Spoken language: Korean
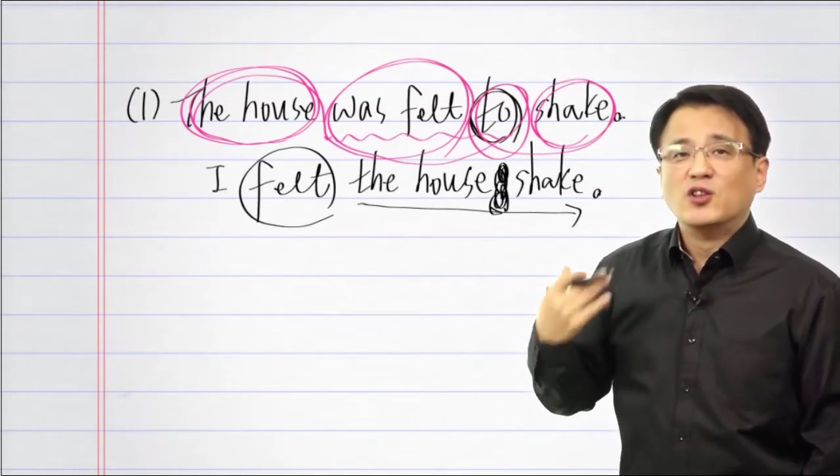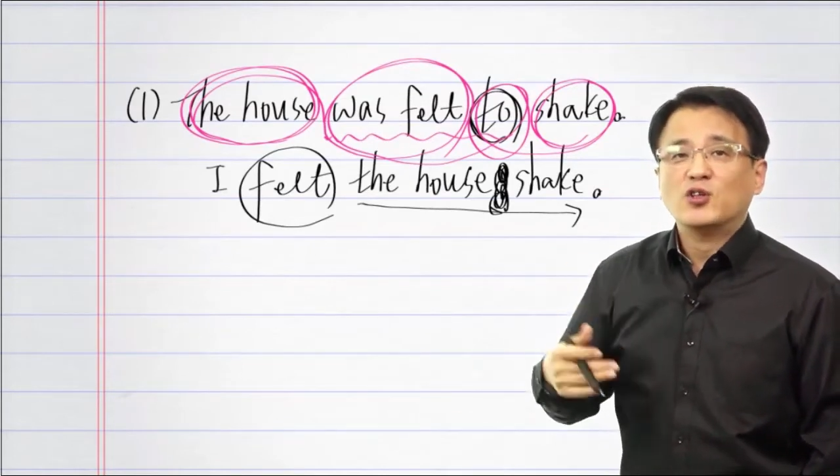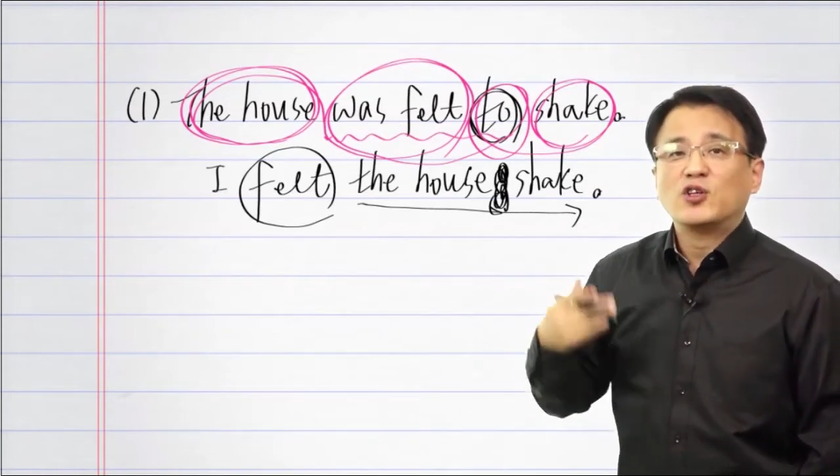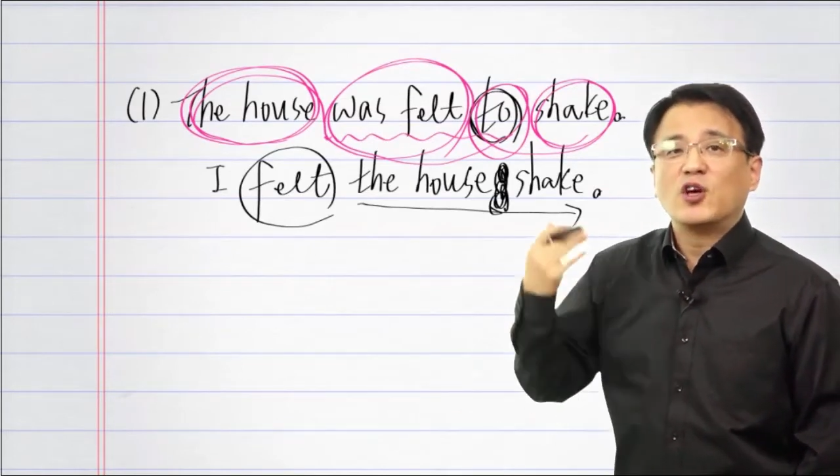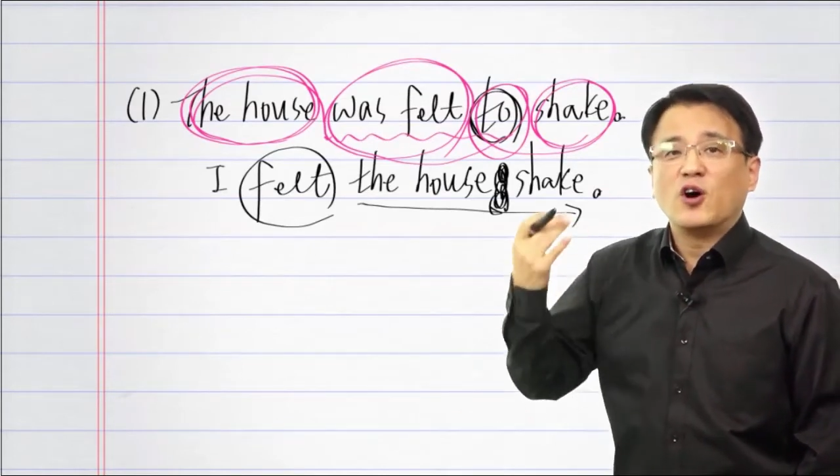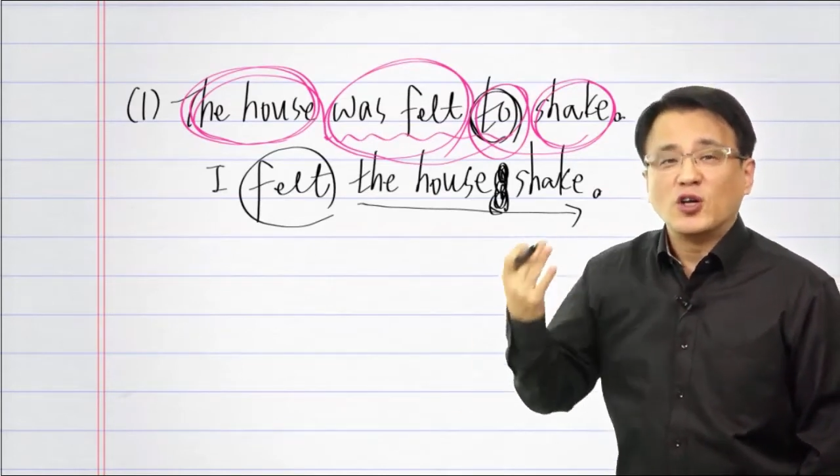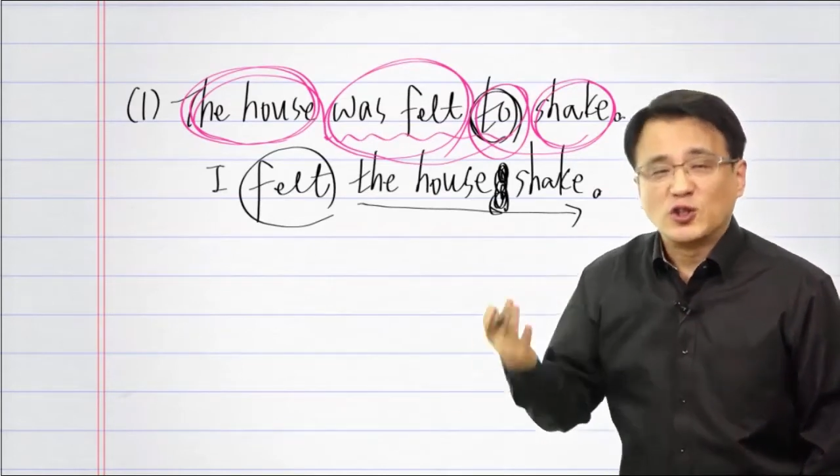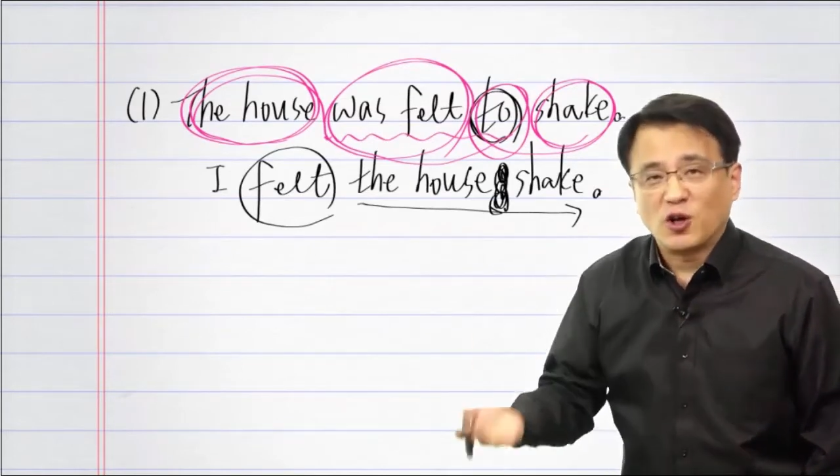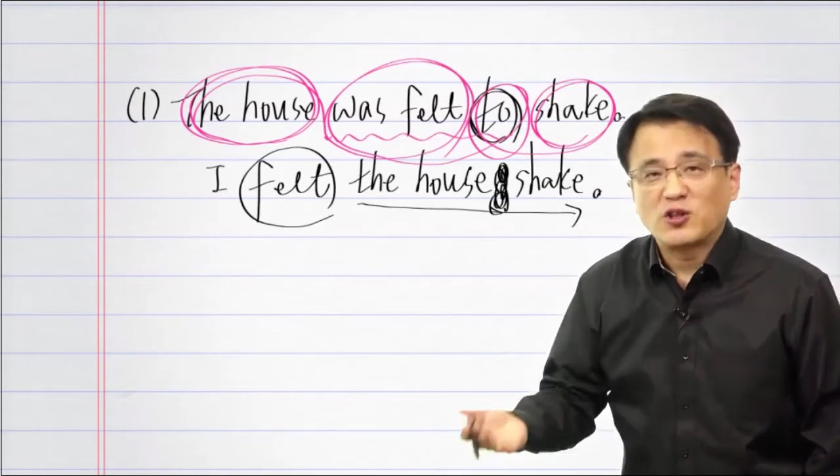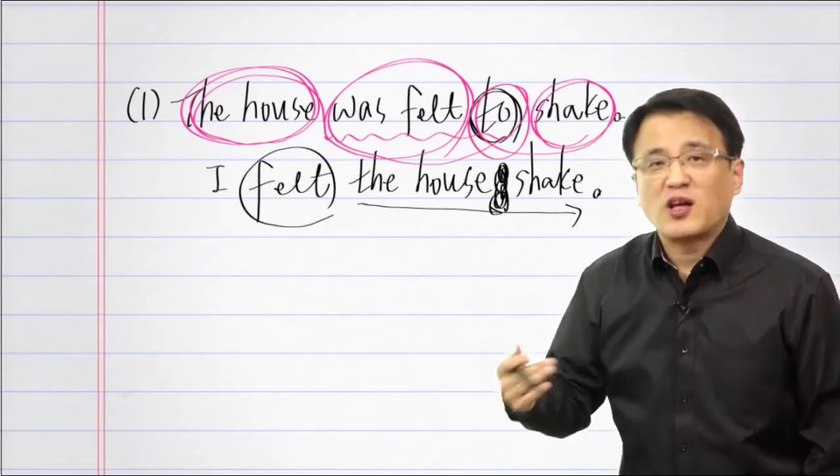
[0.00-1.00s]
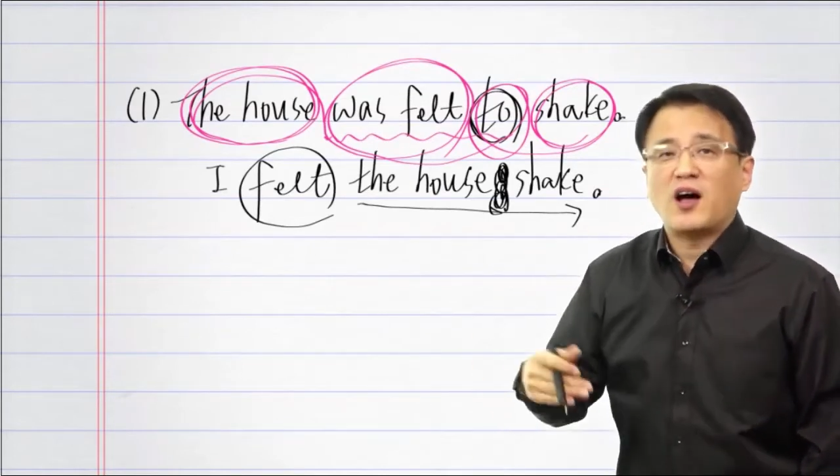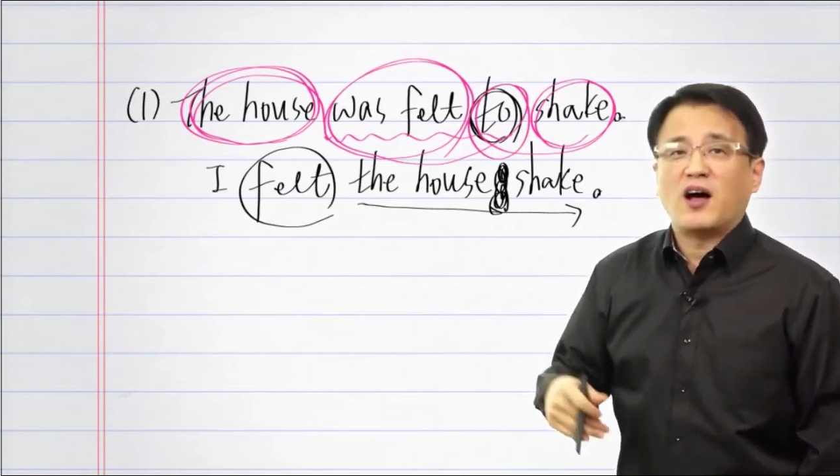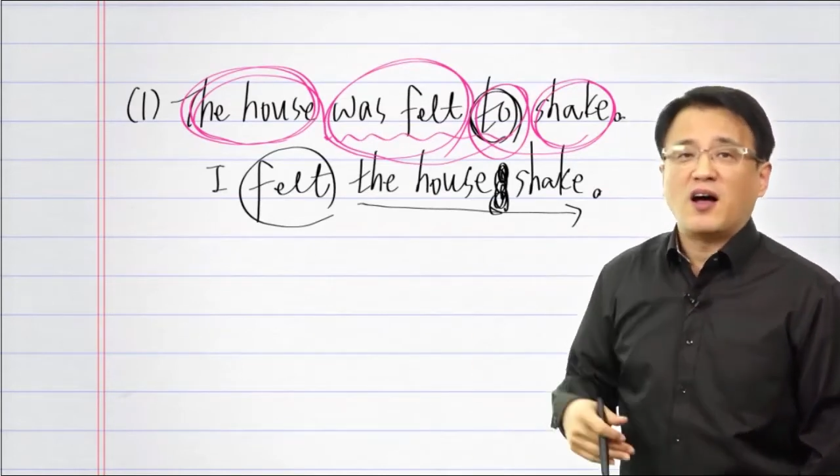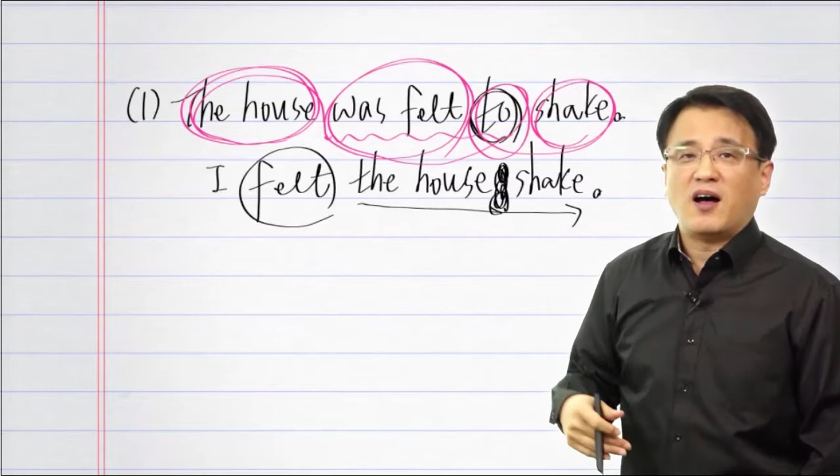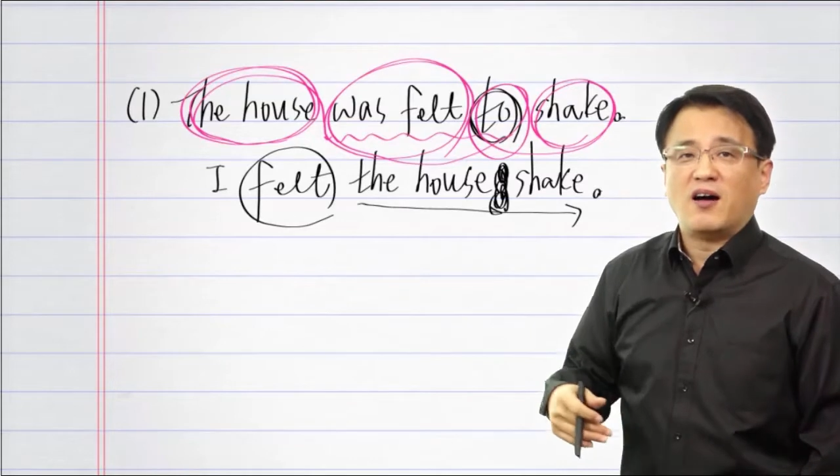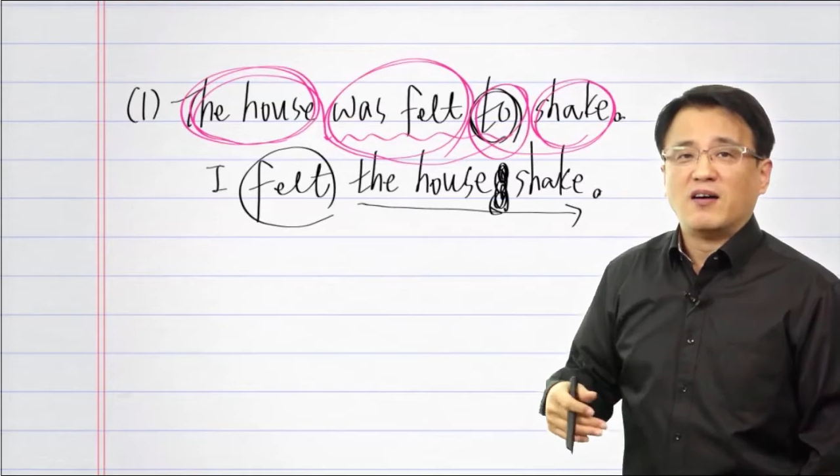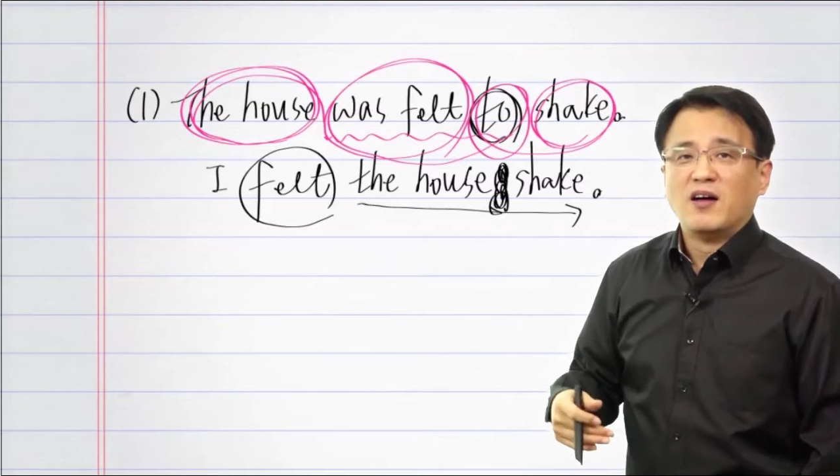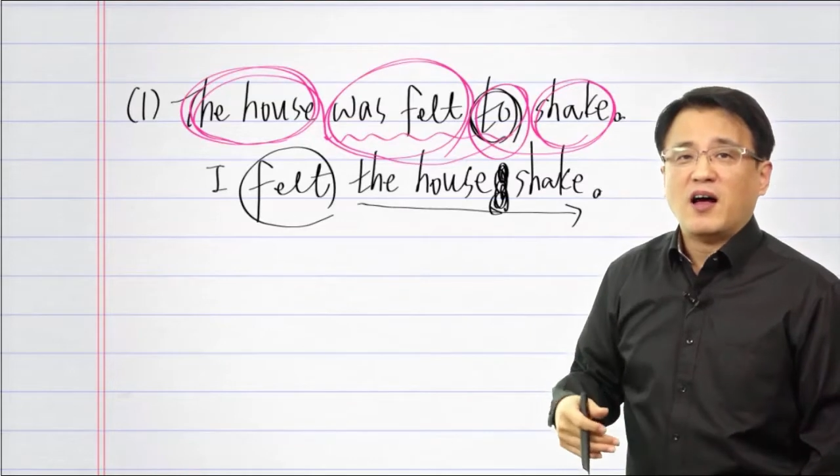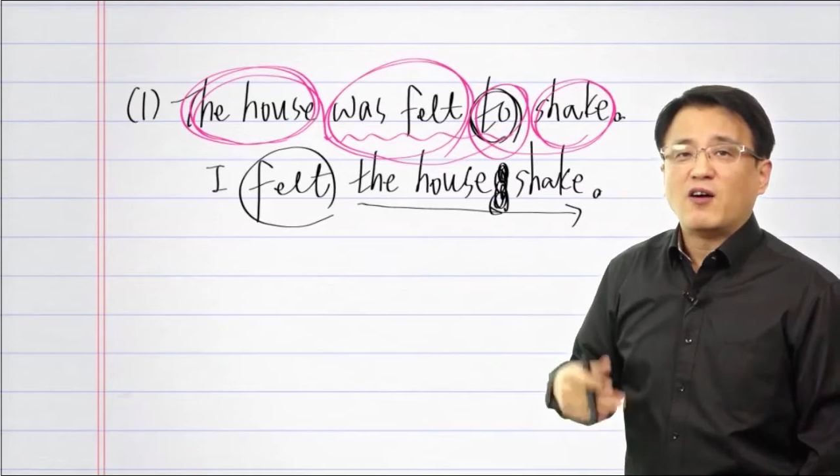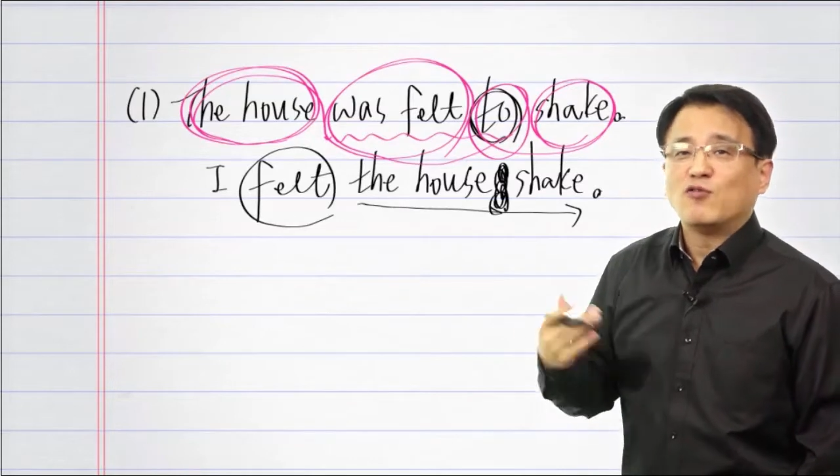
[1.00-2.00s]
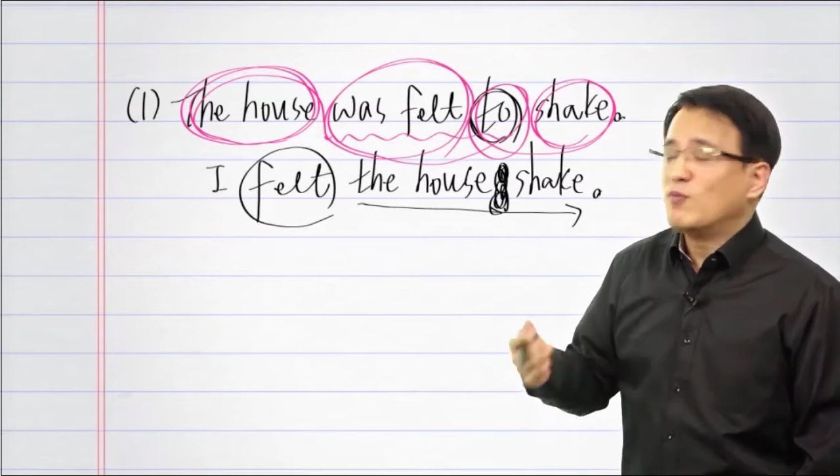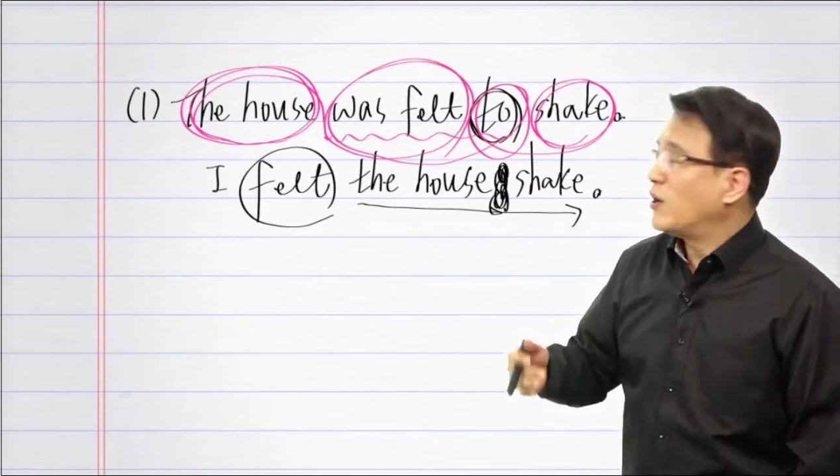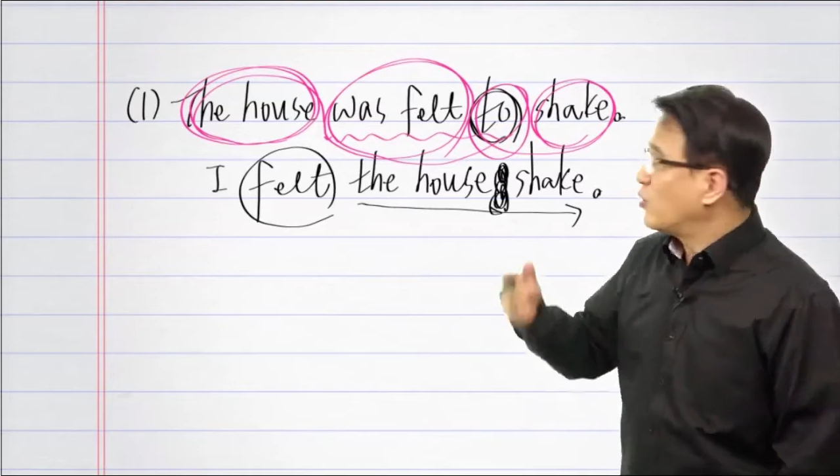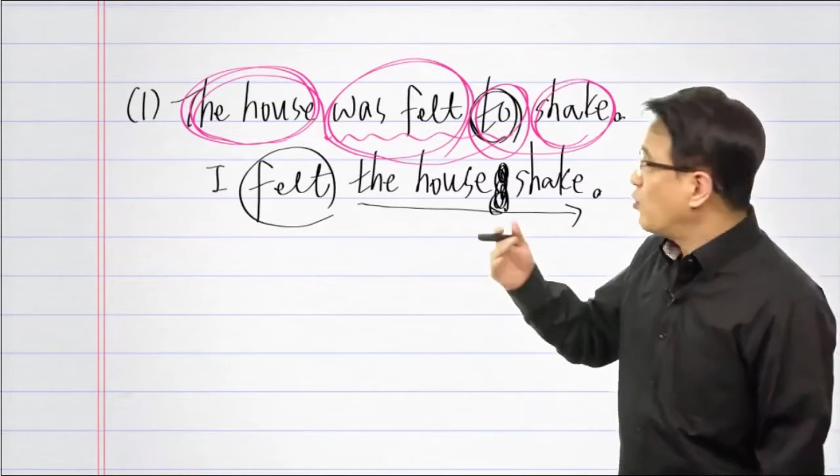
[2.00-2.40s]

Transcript: 느껴졌다. 한국말과